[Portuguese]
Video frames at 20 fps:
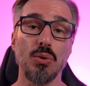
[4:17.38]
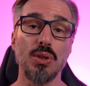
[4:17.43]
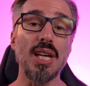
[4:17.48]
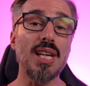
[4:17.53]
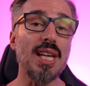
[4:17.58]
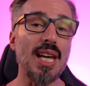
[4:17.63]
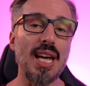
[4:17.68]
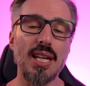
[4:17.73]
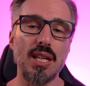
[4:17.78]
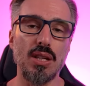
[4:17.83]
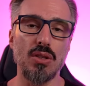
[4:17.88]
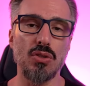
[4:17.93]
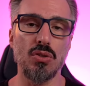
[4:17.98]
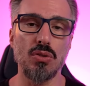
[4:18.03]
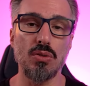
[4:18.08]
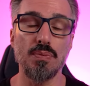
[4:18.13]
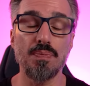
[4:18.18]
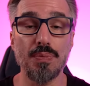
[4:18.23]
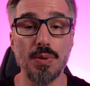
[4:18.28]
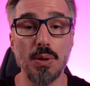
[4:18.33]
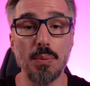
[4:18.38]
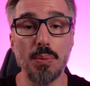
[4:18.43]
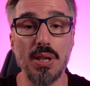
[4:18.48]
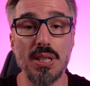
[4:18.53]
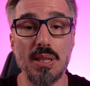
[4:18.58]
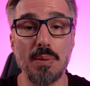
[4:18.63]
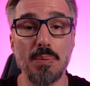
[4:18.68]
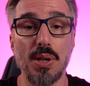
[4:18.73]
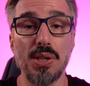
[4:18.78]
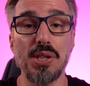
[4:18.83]
que, que é isso? Então, por
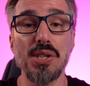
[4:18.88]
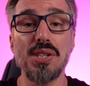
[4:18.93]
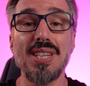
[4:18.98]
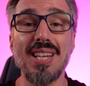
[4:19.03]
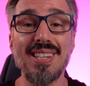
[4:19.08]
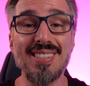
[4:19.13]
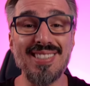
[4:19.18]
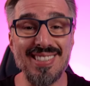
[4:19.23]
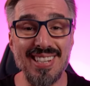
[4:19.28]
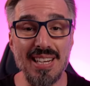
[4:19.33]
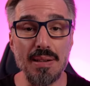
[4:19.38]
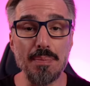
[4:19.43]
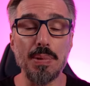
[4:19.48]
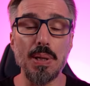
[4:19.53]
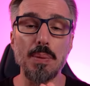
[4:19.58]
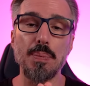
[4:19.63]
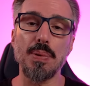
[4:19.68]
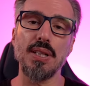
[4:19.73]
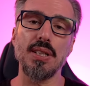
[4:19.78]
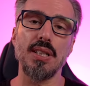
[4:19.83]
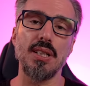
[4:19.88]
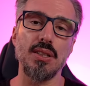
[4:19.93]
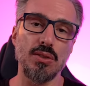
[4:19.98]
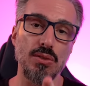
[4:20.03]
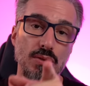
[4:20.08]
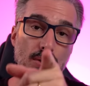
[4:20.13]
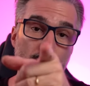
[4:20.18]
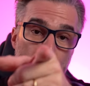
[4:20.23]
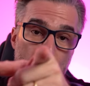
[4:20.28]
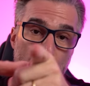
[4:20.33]
exemplo, a gente está sempre aprendendo.
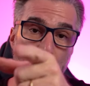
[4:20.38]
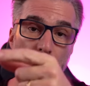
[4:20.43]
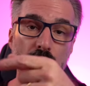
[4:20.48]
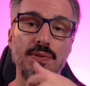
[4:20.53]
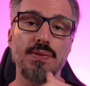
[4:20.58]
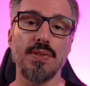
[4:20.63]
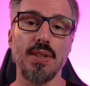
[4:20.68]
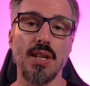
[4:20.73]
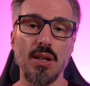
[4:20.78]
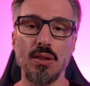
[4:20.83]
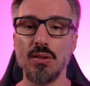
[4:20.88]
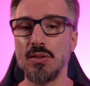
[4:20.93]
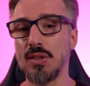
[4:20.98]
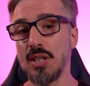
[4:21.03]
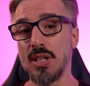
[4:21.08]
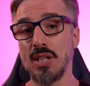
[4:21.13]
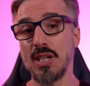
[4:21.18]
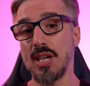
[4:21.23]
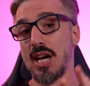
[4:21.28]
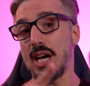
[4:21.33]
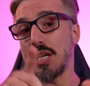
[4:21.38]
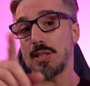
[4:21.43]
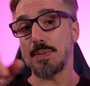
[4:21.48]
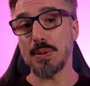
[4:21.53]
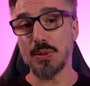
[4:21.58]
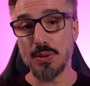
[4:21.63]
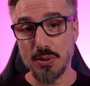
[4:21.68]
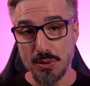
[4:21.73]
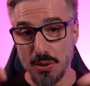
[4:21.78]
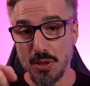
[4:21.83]
Você, eu, as
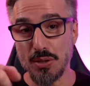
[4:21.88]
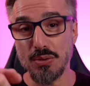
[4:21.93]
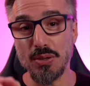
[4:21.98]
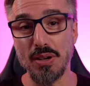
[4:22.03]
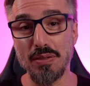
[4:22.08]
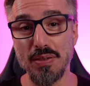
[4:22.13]
pessoas que estão à sua